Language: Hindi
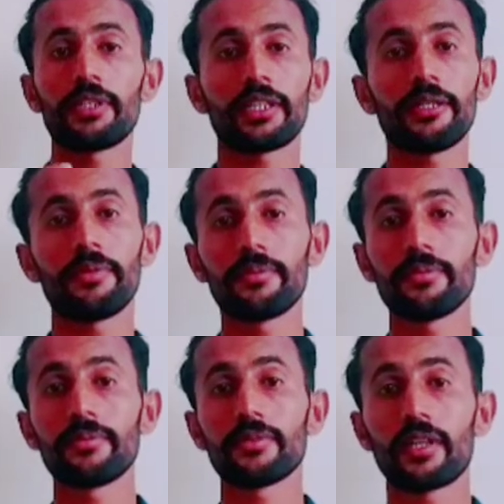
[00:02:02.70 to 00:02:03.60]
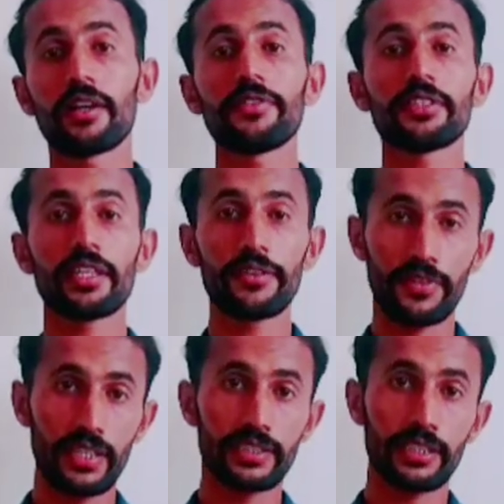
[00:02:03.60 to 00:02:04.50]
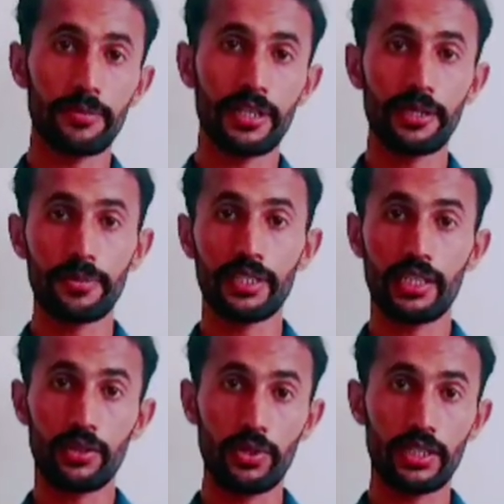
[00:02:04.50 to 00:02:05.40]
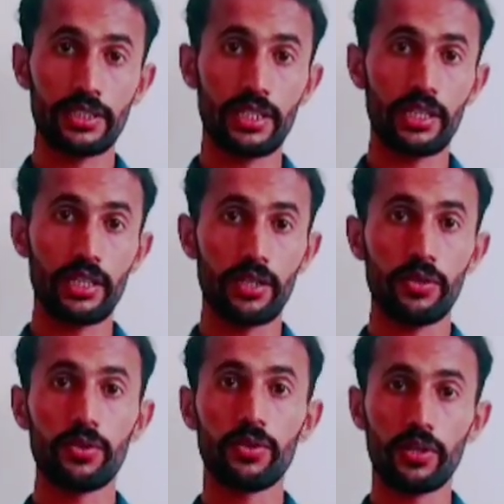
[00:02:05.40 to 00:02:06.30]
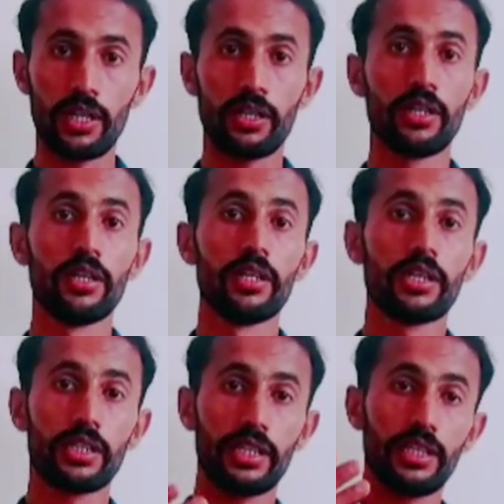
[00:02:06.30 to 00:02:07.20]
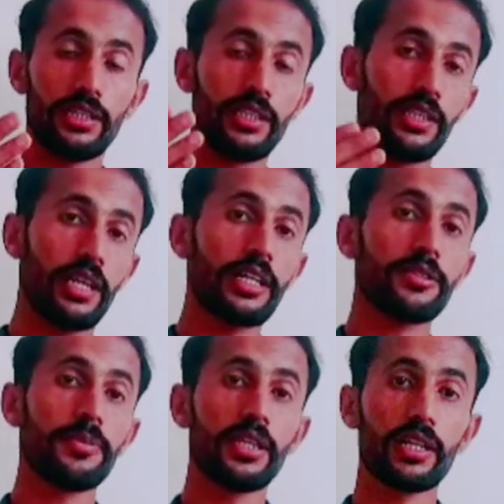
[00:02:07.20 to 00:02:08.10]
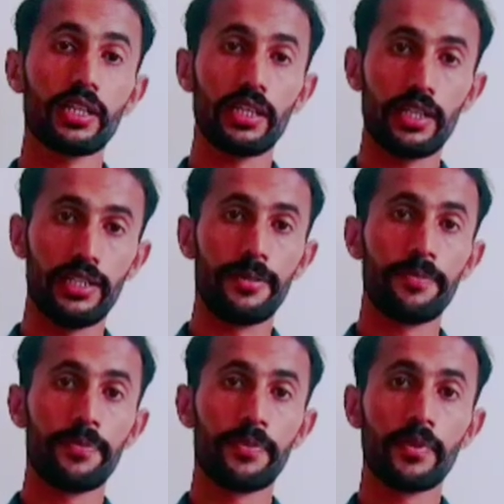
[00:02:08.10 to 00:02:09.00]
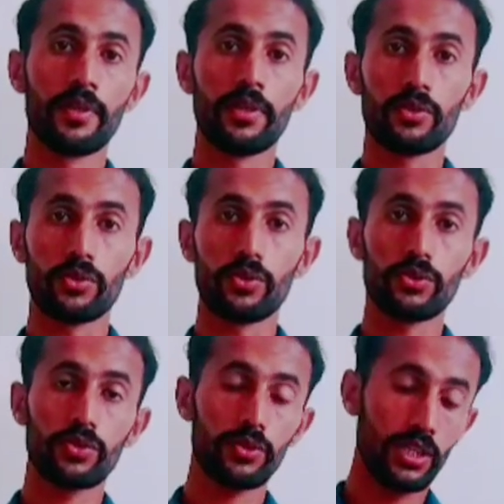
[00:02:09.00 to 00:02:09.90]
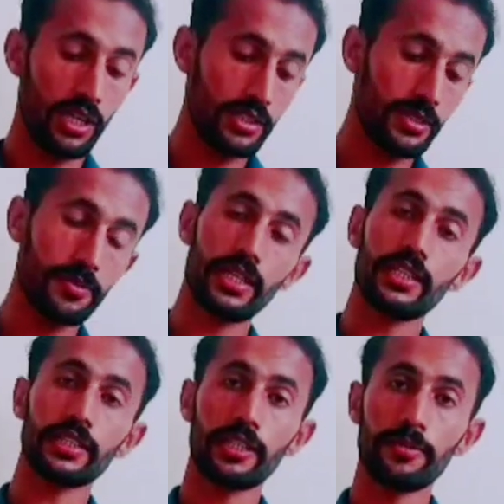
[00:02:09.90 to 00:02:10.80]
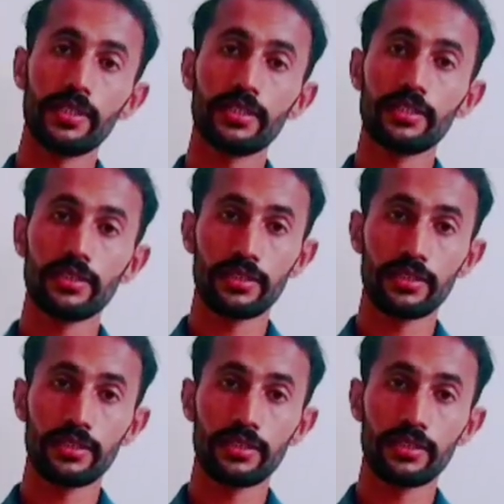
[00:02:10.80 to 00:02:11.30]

पे तकरीबन काफ़ी सारे फ्रेंड्स के माइंड में यही क्वेश्चन आ रहा होगा कि ये एच क्या है तो दोस्तों जहाँ से मैंने तकरीबन